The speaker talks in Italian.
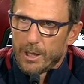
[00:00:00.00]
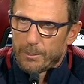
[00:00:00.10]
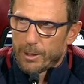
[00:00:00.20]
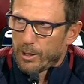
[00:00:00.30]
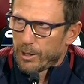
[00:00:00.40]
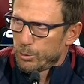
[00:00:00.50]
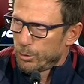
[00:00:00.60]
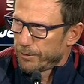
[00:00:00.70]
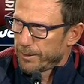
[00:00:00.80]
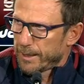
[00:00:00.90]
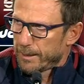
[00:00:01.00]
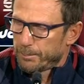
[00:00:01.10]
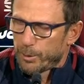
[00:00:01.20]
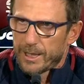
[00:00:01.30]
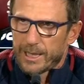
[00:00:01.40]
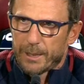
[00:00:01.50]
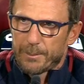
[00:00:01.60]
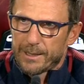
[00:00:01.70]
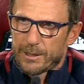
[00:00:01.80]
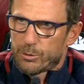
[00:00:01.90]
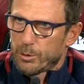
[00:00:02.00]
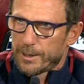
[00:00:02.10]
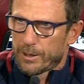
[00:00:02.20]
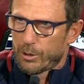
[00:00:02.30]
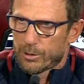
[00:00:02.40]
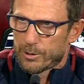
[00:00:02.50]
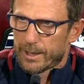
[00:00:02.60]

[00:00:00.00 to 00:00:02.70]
per quello ha dovuto fermare un po' gli allenamenti e il suo percorso